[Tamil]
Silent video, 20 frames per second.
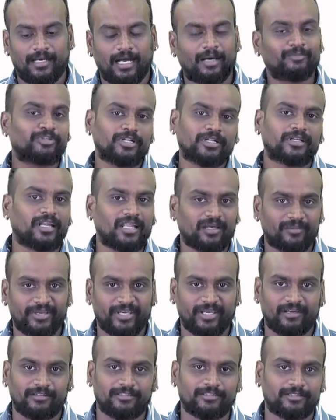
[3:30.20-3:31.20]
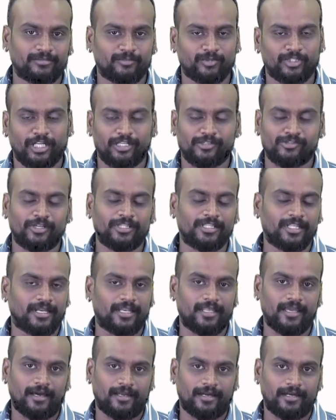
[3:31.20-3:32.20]
அப்துல் கலாம் ஐயா வந்து முன்னாடி
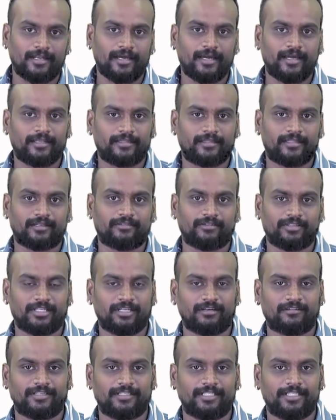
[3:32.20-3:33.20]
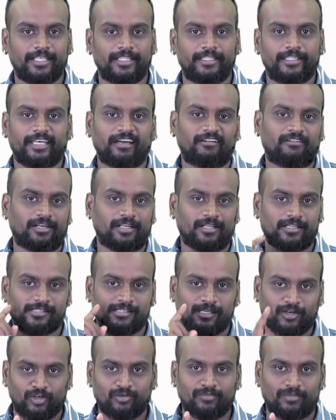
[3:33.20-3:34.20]
சொல்லியிருந்தார் இல்லையா ரெண்டாயிரத்தி இருபதில் வந்து இந்தியா
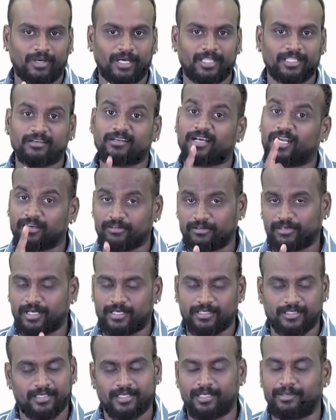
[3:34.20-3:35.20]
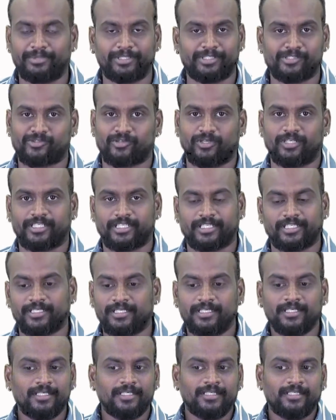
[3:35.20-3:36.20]
வல்லரசாகும் அதாவது கனவு காணுங்கள் அப்படின்னு சொல்லிட்டு
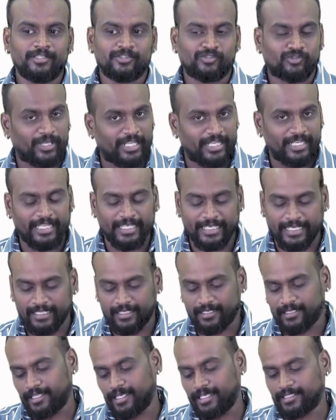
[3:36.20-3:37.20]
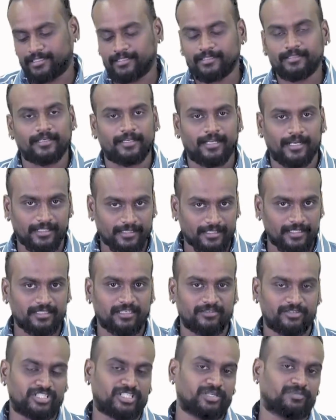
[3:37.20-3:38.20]
ஸோ இன்றைக்கி நேற்று இந்த நடந்த
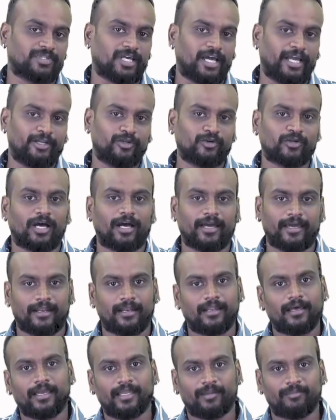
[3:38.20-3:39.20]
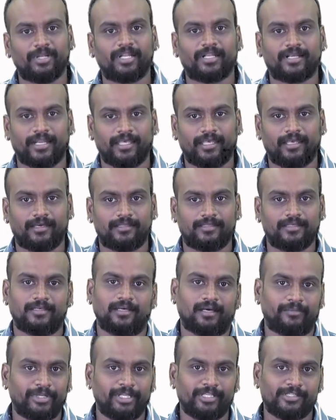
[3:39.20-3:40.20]
இந்த விஷயம் இந்த ஐநூறு ஆயிரம்லாம் இனிமேல் கிடையாது
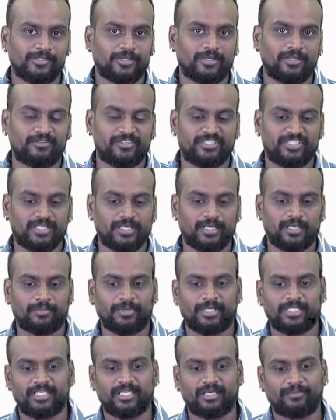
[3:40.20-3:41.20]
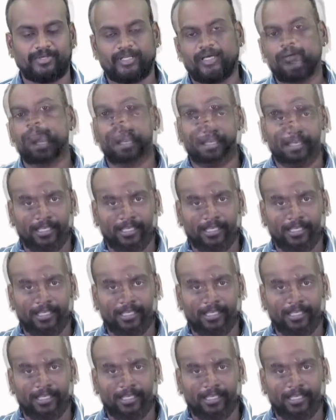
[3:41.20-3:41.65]
அப்படின்னு சொன்ன விஷயங்கள் பார்த்தீங்க அப்படின்னா